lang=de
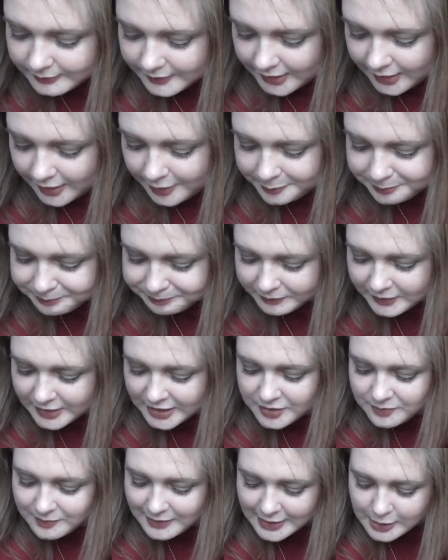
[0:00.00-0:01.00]
ja,
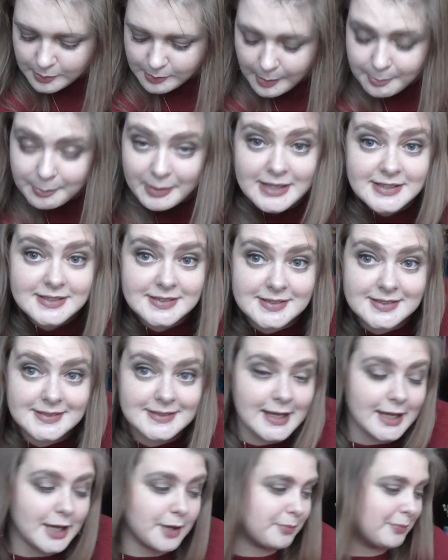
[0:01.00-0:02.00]
ich werde mein
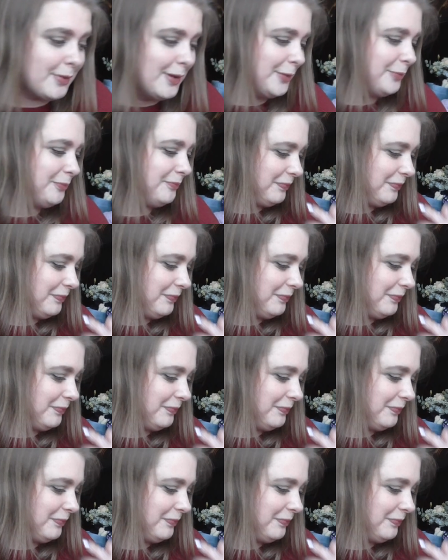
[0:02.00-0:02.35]
Bestes geben.